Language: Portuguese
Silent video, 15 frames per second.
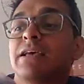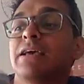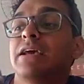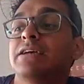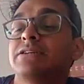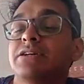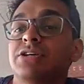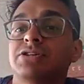
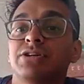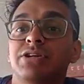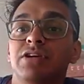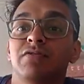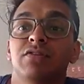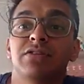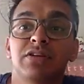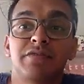Este kit aqui eu
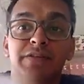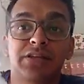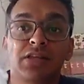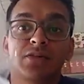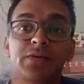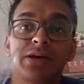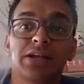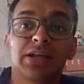vou estar
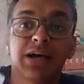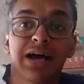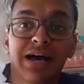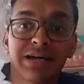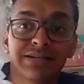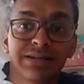vendendo ele a R$